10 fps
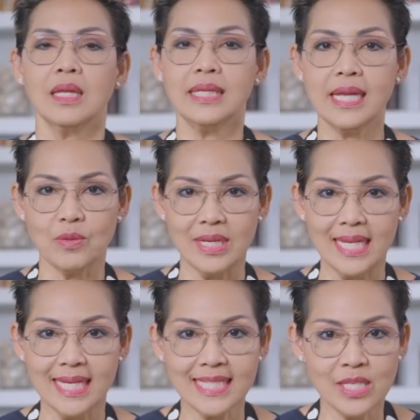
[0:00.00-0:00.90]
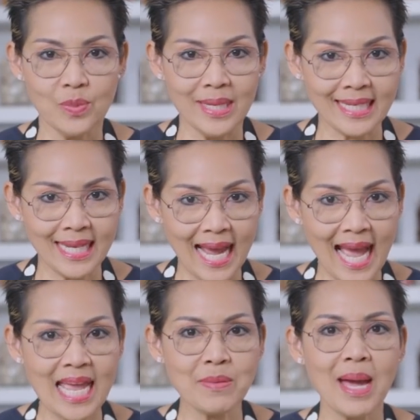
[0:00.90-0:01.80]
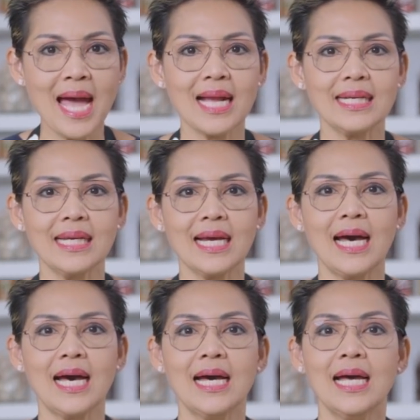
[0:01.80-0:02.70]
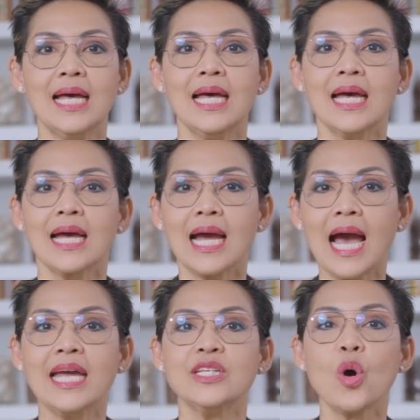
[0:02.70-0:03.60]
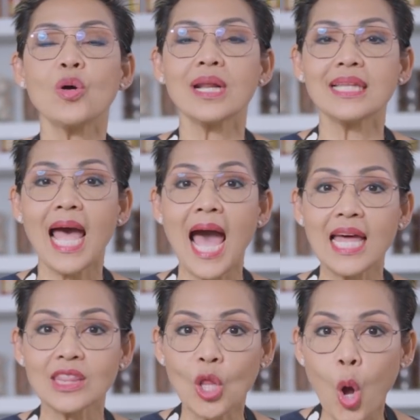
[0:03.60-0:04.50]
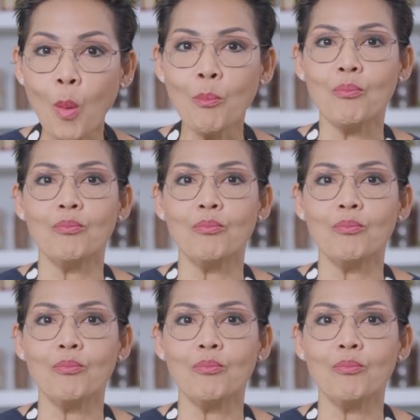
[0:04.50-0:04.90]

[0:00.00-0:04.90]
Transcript: เดี๋ยวนี้ชีวิตง่ายมากเลยค่ะ ไข่นกกระทาต้ม